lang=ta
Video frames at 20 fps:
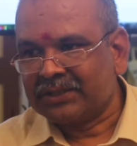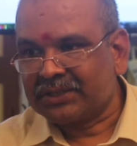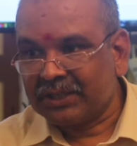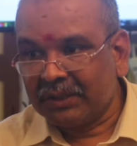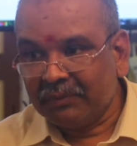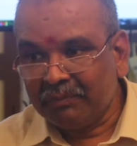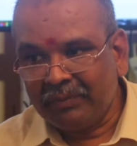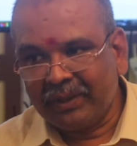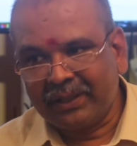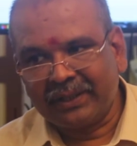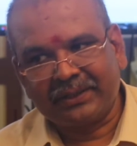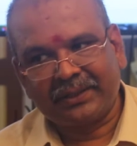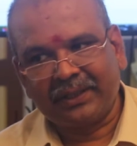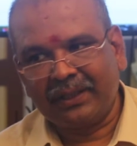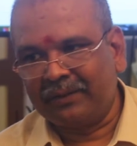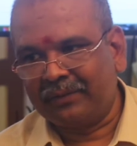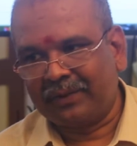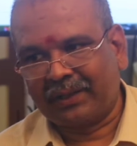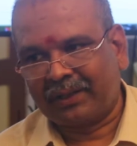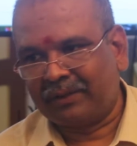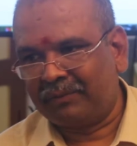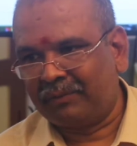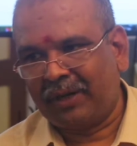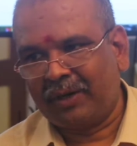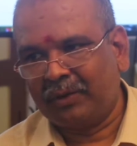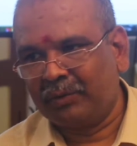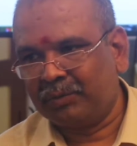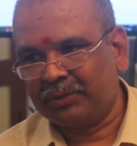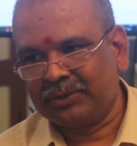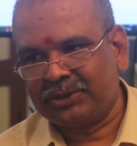செம்பருத்தியில் வர்ற
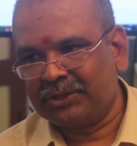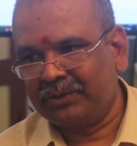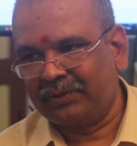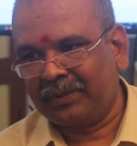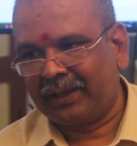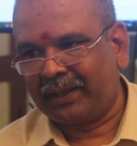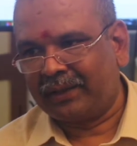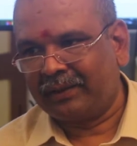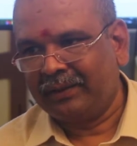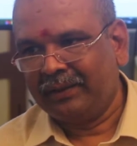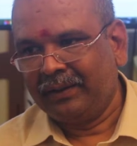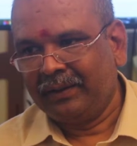மாவு பூச்சி வேற